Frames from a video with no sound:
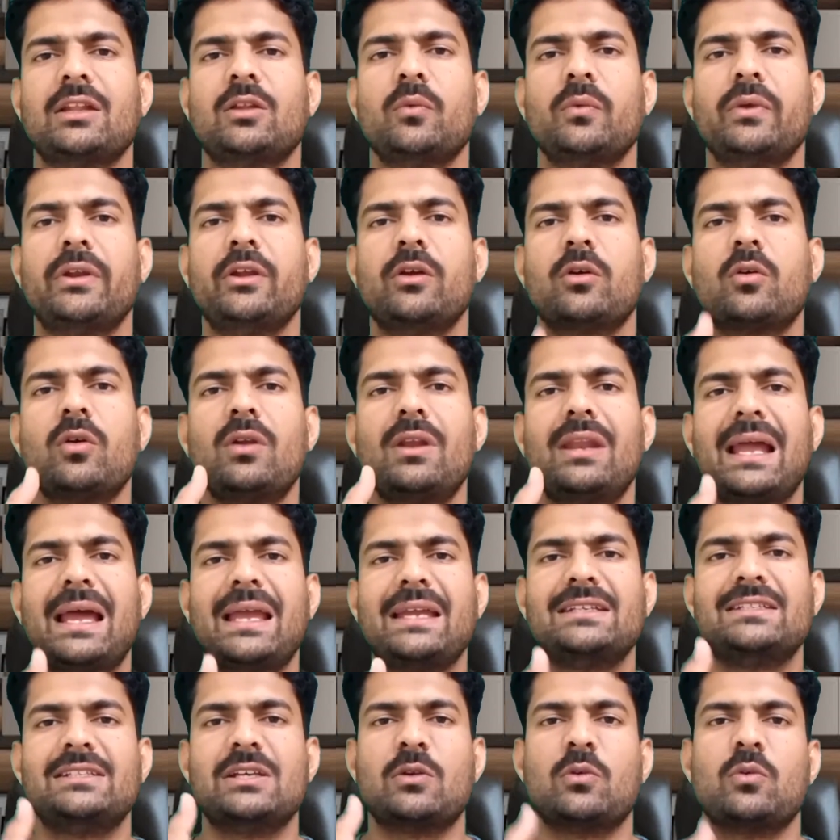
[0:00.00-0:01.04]
लगे तो वीडियो को
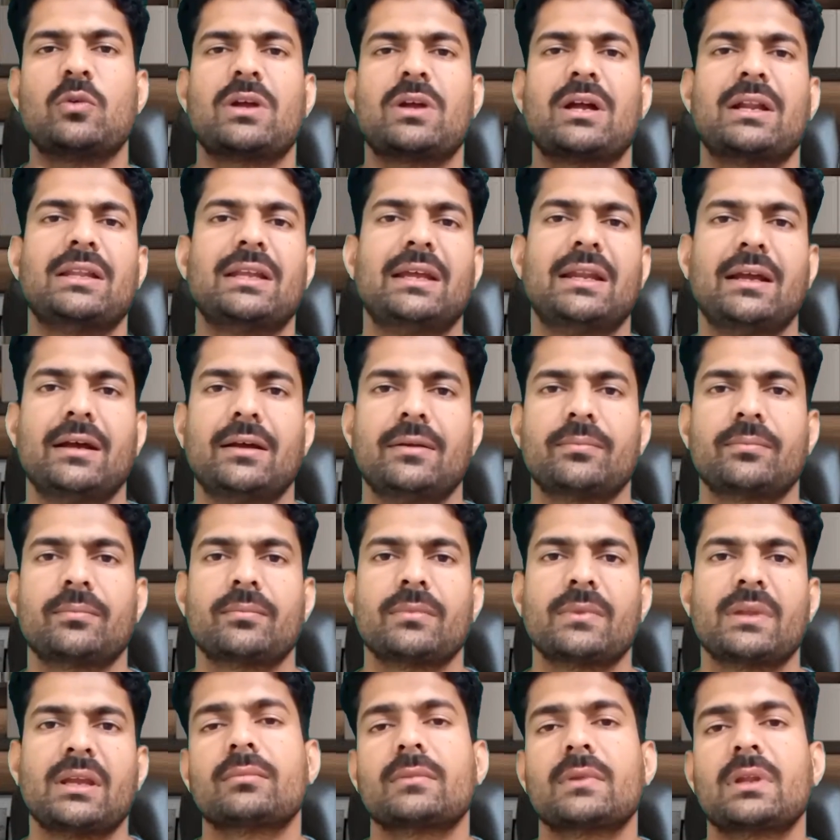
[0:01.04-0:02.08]
लाइक जरूर कर देना
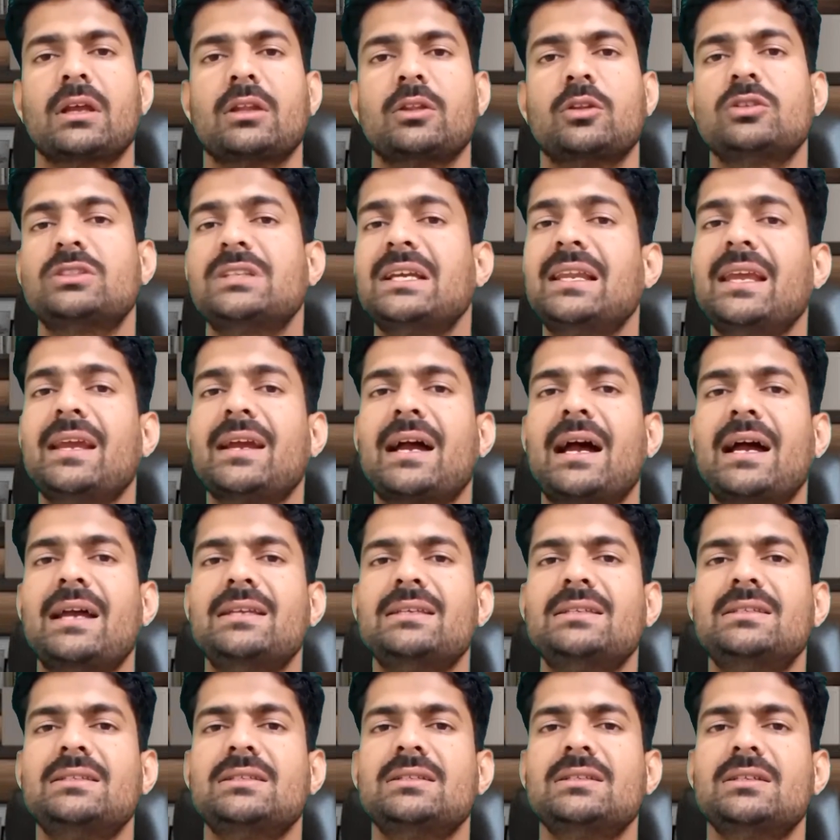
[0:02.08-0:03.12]
तो चलिए
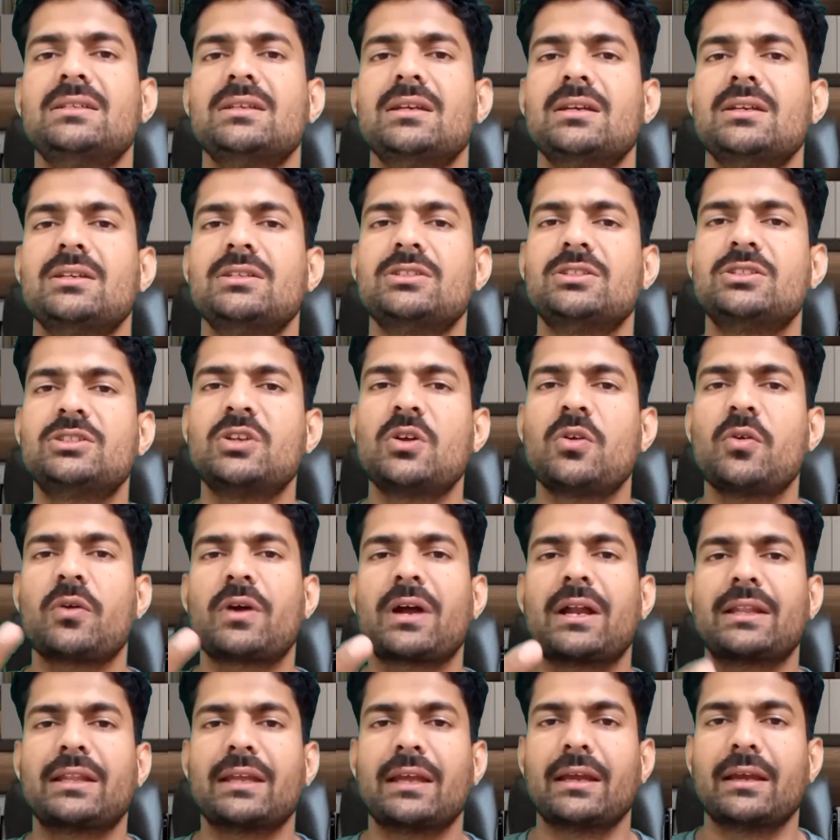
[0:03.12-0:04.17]
गाइज शुरू
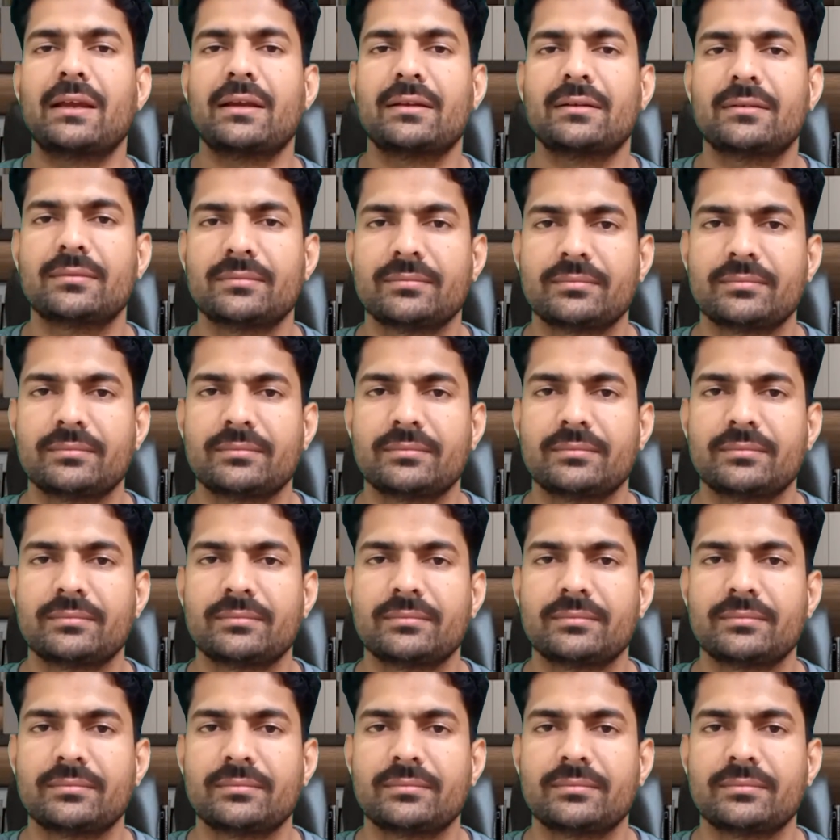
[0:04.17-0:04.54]
करते हैं